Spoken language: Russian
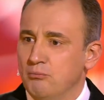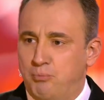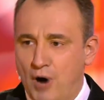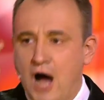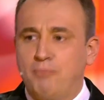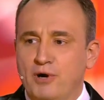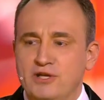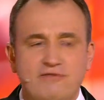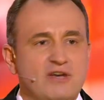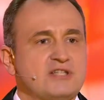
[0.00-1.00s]
Папа
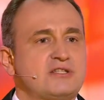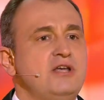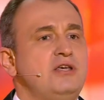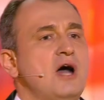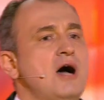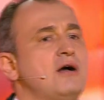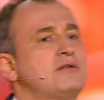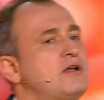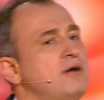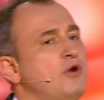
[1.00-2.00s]
невесты,
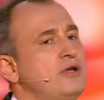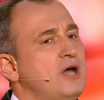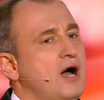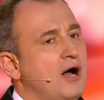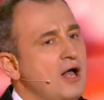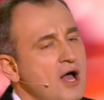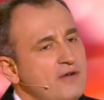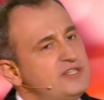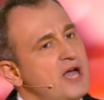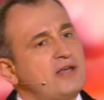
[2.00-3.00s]
ягодка моя,
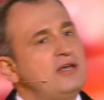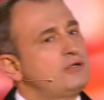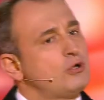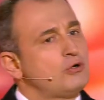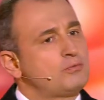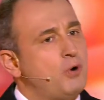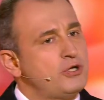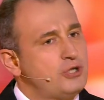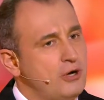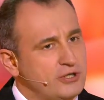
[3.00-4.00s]
всякий труд
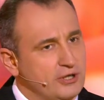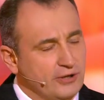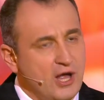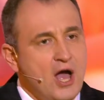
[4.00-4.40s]
почетен.